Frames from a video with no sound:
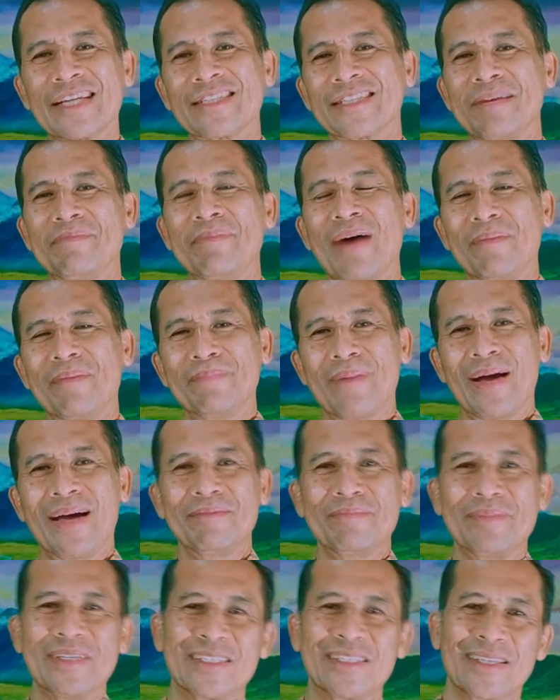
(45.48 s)
nasib
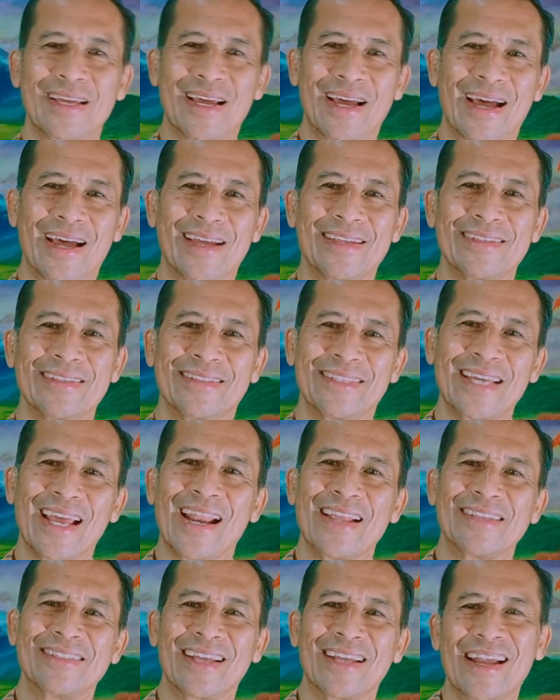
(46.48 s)
Bapak bisa
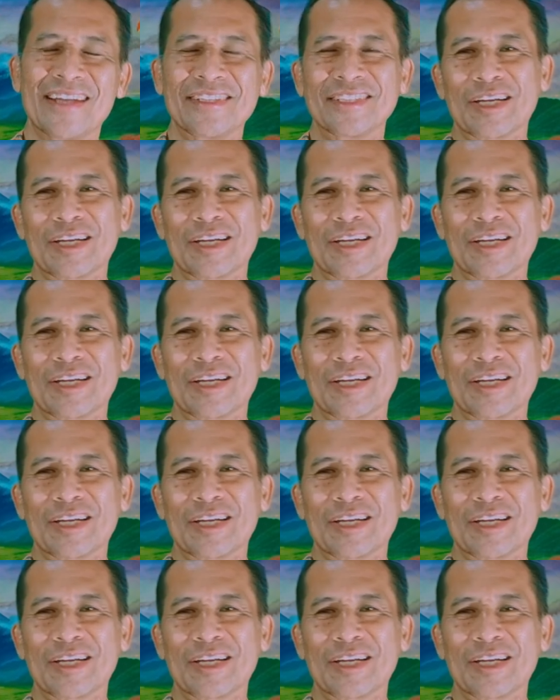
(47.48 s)
jalan-jalan